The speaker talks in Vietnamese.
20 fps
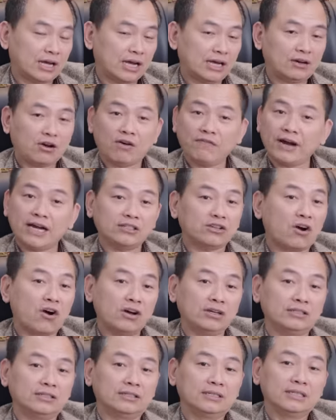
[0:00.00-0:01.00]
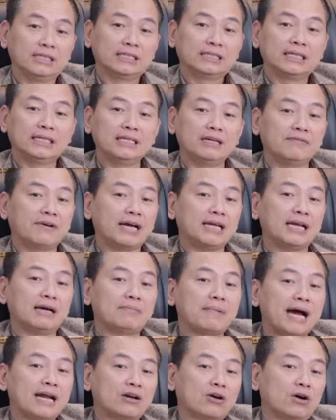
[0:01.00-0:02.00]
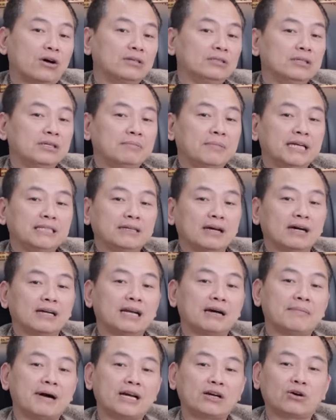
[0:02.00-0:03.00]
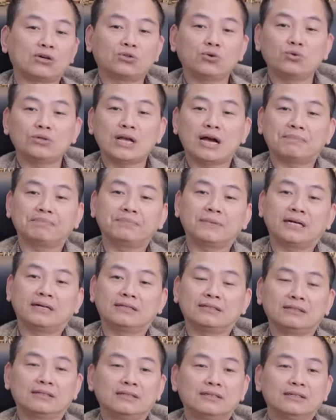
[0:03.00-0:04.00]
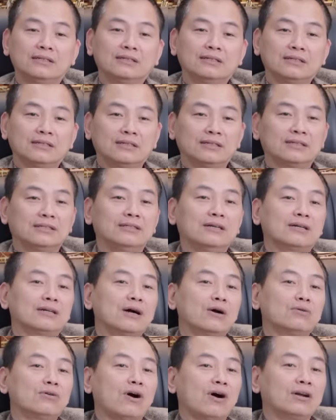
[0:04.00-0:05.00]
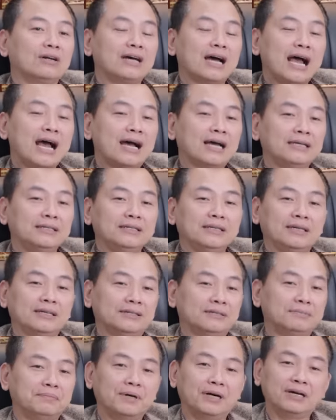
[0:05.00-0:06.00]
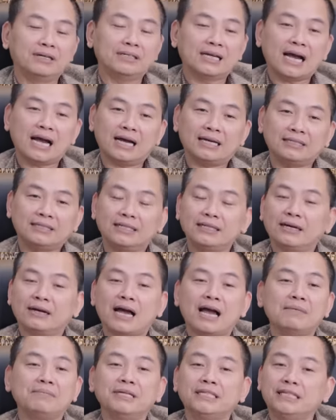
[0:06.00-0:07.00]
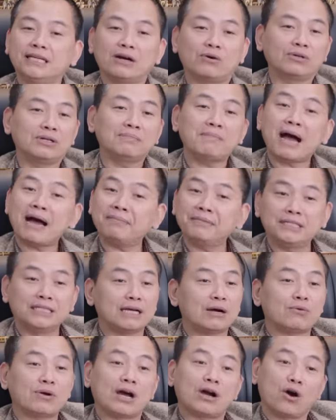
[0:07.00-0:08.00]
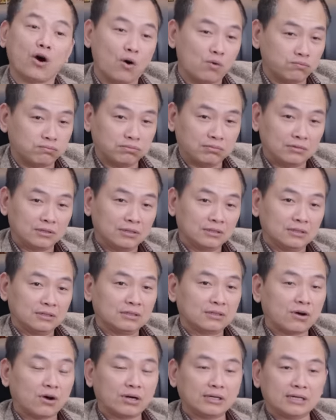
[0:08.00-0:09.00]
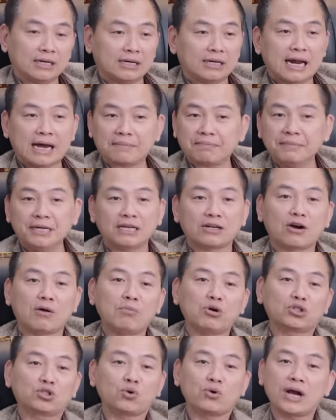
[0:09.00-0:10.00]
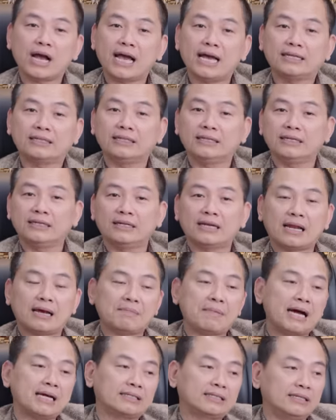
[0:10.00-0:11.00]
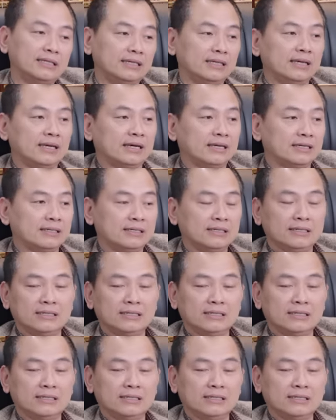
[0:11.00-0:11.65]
đấy có vậy thôi thì như vậy là bạn có như bây giờ là bạn có thu nhập mà ờ, được đâu đó là hai ờ, mười hai triệu hai mươi triệu đến ba mươi triệu là cùng còn ờ, đặc biệt có một số nghề thì là bác sĩ